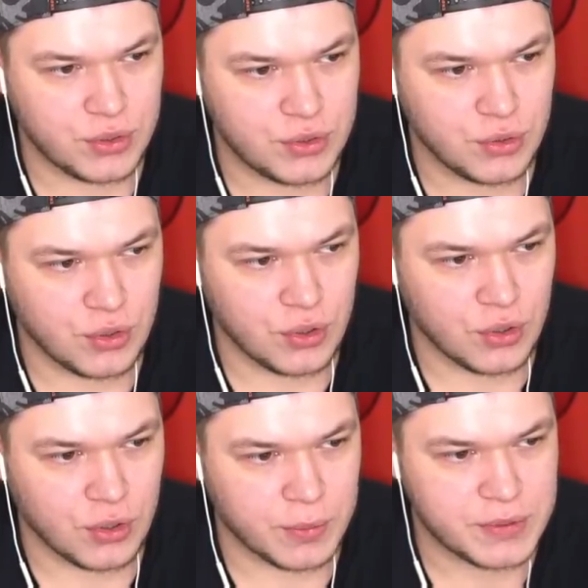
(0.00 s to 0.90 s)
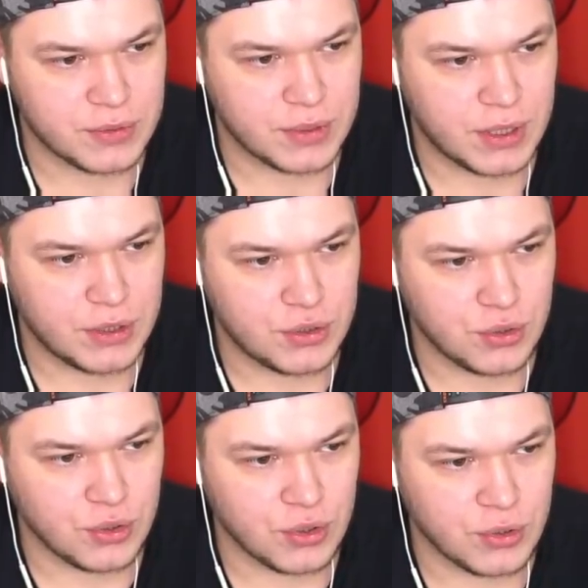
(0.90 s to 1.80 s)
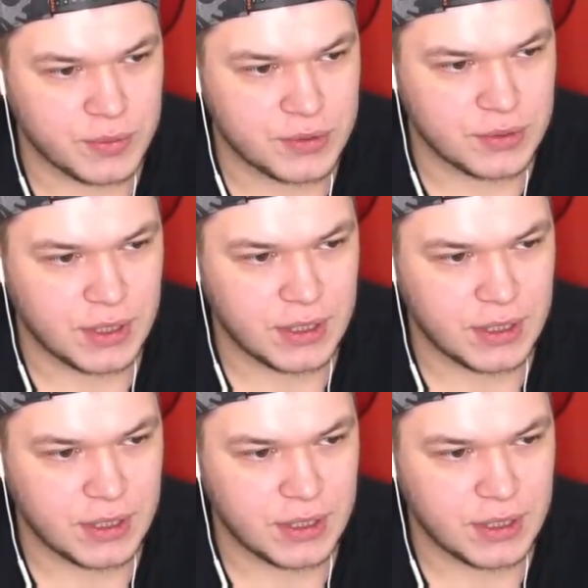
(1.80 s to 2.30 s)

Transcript: Ёпс туда, ну ёпс туда.